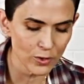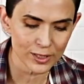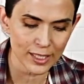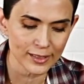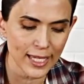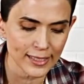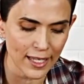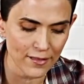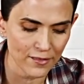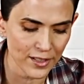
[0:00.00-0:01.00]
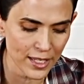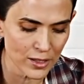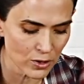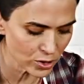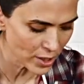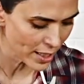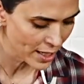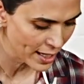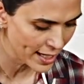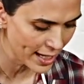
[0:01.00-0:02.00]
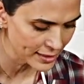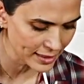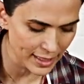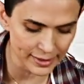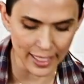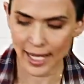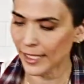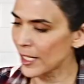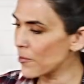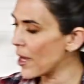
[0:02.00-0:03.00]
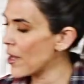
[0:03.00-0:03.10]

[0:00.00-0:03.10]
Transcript: nuestra salsa enfriándose, La está lista la crema.